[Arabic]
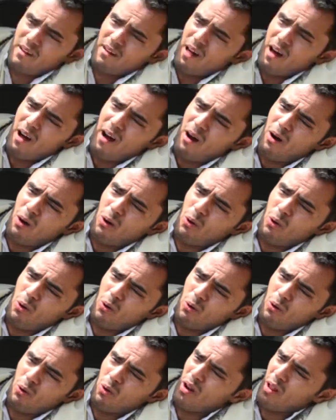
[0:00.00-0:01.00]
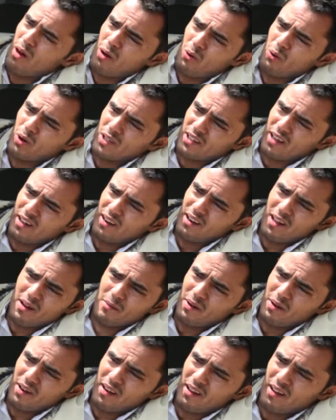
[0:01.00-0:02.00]
لا حول ولا قوة إلا
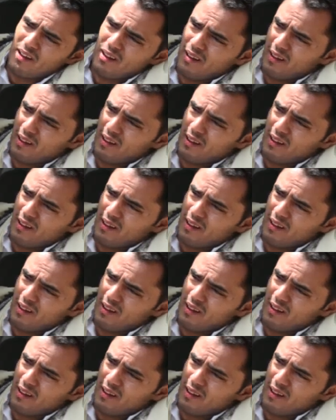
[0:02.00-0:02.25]
بالله